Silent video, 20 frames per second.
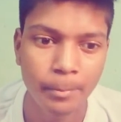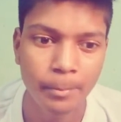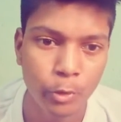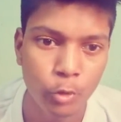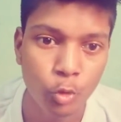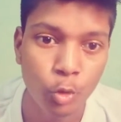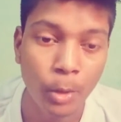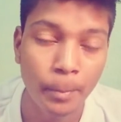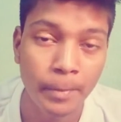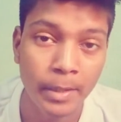
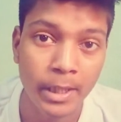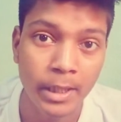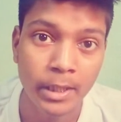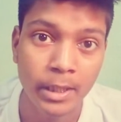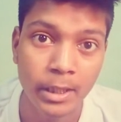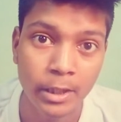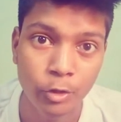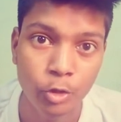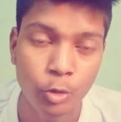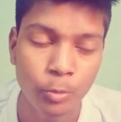वीडियो अपने
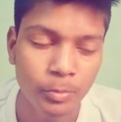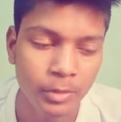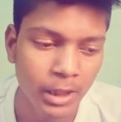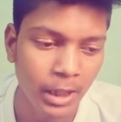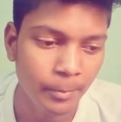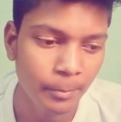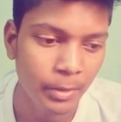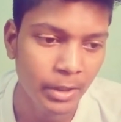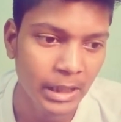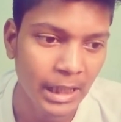यूट्यूब
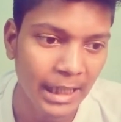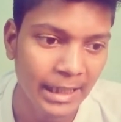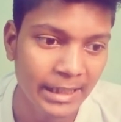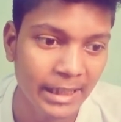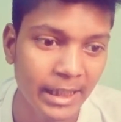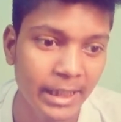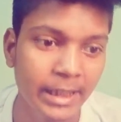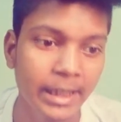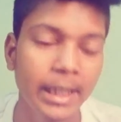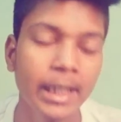चैनल पर डालते
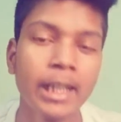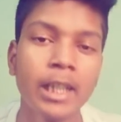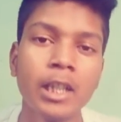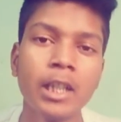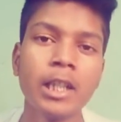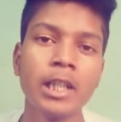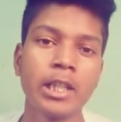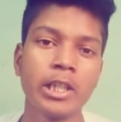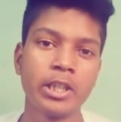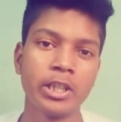रहिए
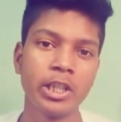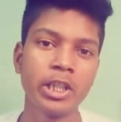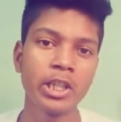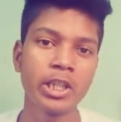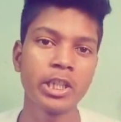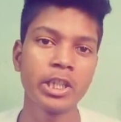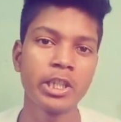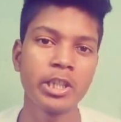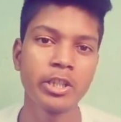जिस